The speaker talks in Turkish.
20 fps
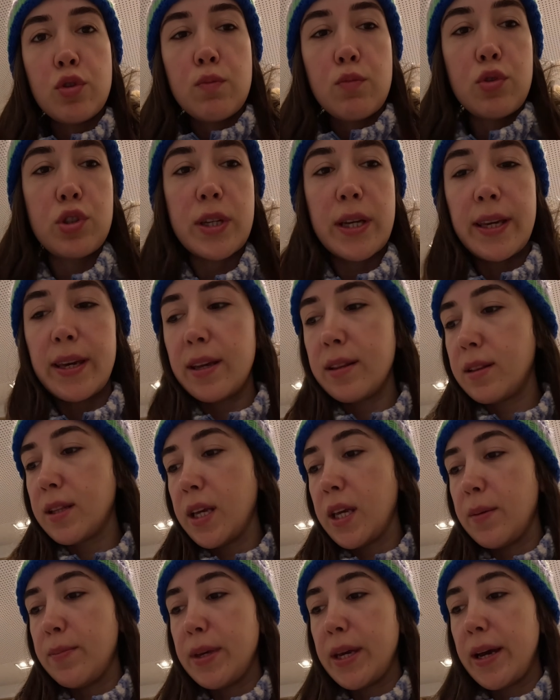gün bu
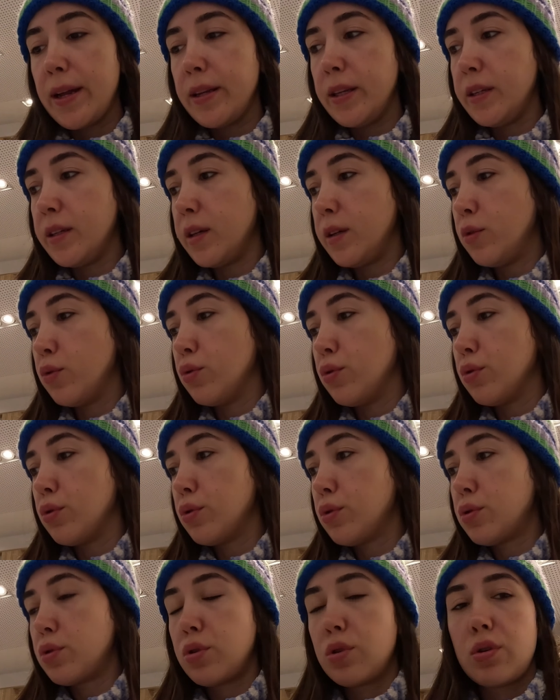ceketleyim yani iki
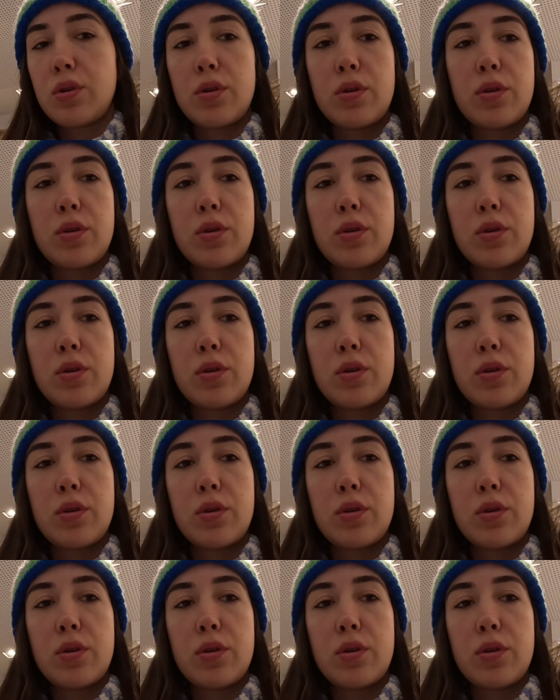gündür.